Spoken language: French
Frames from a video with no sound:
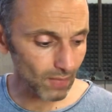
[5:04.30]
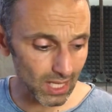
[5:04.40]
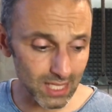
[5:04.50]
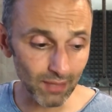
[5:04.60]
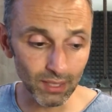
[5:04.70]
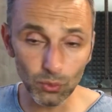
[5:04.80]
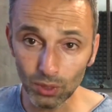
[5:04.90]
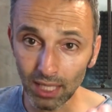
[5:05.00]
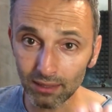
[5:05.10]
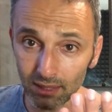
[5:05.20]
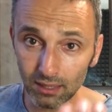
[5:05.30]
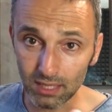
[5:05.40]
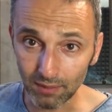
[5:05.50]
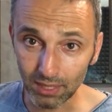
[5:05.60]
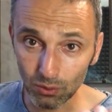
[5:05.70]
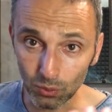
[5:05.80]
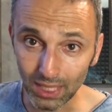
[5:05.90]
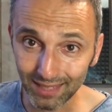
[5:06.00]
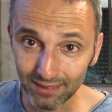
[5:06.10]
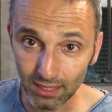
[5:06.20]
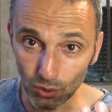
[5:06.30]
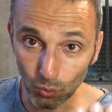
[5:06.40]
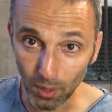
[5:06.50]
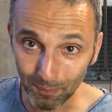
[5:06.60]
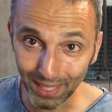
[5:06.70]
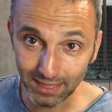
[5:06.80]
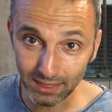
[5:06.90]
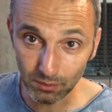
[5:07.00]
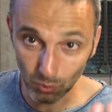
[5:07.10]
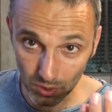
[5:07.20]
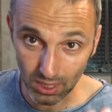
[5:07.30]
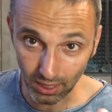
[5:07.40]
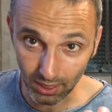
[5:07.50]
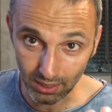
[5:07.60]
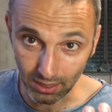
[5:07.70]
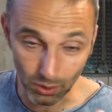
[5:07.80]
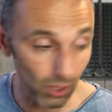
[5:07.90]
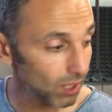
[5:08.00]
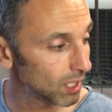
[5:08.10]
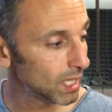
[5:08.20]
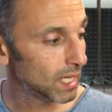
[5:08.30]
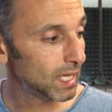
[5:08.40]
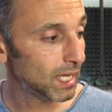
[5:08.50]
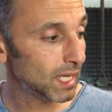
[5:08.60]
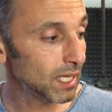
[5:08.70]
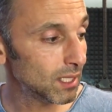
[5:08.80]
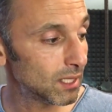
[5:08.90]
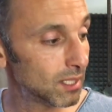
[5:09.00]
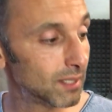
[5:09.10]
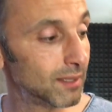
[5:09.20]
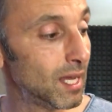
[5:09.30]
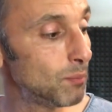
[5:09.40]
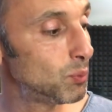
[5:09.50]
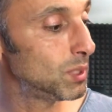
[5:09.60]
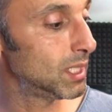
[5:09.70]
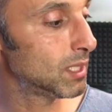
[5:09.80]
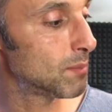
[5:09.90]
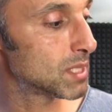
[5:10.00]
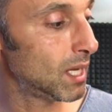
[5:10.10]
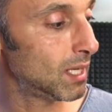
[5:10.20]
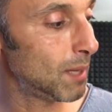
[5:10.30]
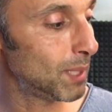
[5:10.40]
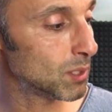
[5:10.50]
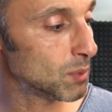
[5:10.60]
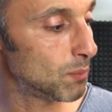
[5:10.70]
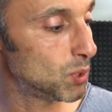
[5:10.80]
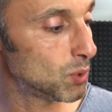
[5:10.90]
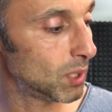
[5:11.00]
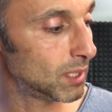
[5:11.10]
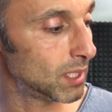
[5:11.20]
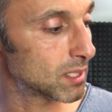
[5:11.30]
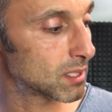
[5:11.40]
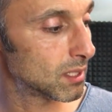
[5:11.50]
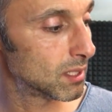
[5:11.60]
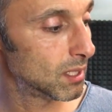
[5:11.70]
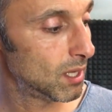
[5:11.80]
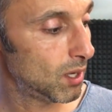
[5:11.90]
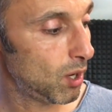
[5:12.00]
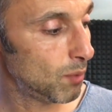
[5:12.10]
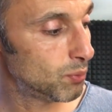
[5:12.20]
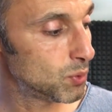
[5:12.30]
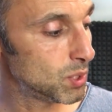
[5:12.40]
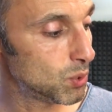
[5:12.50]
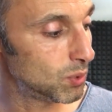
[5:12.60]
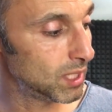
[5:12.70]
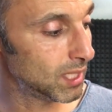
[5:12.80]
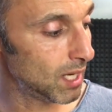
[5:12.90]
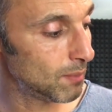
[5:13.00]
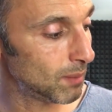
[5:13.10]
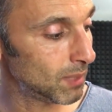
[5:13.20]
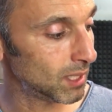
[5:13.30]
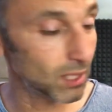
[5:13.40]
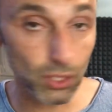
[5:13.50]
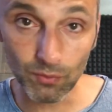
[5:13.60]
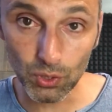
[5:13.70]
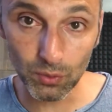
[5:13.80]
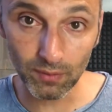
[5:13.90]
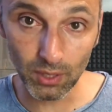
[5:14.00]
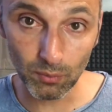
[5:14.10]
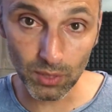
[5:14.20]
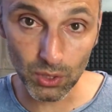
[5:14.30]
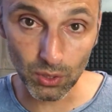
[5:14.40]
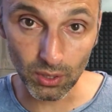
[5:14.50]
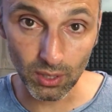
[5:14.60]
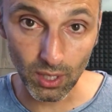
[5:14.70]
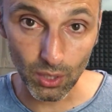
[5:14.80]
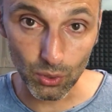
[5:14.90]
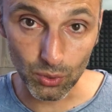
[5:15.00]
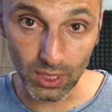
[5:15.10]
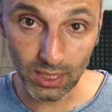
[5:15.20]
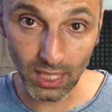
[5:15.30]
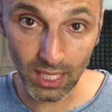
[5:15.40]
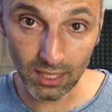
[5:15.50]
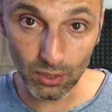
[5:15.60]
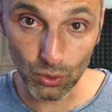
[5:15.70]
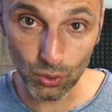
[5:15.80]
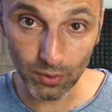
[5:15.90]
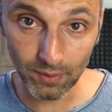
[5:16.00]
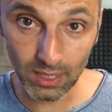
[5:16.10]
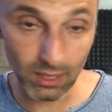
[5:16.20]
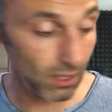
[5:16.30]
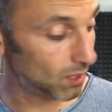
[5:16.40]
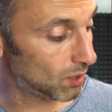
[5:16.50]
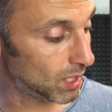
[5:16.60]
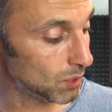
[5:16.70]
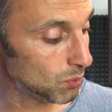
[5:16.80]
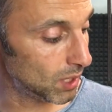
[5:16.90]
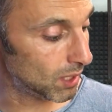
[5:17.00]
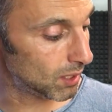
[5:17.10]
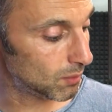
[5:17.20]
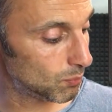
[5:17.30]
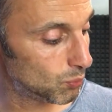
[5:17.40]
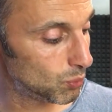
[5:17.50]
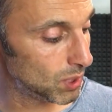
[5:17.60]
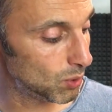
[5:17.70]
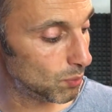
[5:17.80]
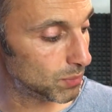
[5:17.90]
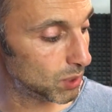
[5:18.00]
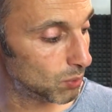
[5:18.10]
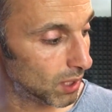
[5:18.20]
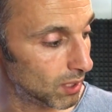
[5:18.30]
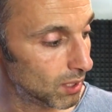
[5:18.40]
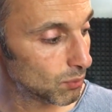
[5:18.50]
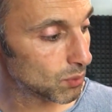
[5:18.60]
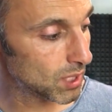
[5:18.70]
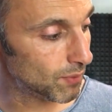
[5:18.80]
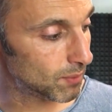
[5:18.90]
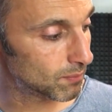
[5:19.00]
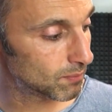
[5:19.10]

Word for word: ça va, de garder, ça va être de garder les doigts pratiquement serrés, d'accord Et d'appuyer comme ça. Là, par exemple, j'appuie sur l'index. Ensuite, je décale ma main et je vais jouer avec le majeur. Je décale, je joue avec euh, l'annulaire, puis le petit doigt. Donc ça fait...